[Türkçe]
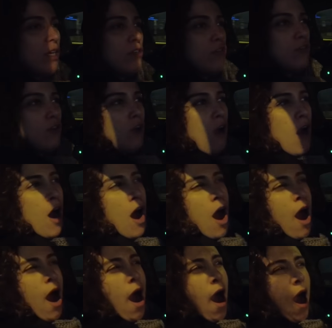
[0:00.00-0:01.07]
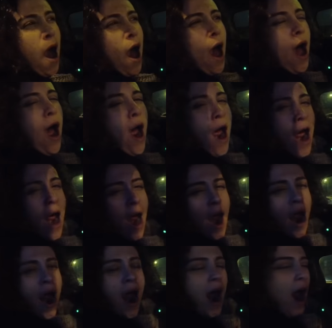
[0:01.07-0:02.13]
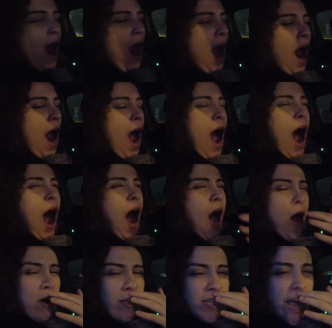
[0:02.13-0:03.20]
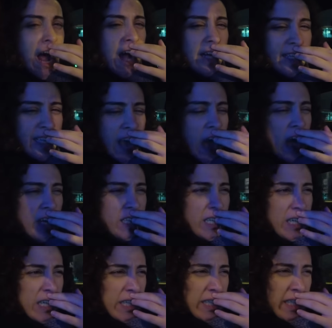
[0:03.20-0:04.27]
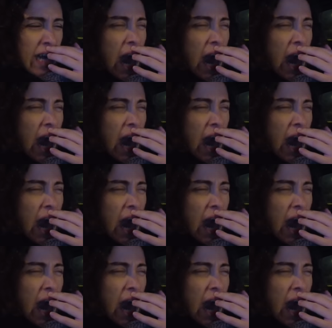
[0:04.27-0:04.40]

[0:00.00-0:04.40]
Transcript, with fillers: geçiyor. Saat yanlış mı? O saat yanlış.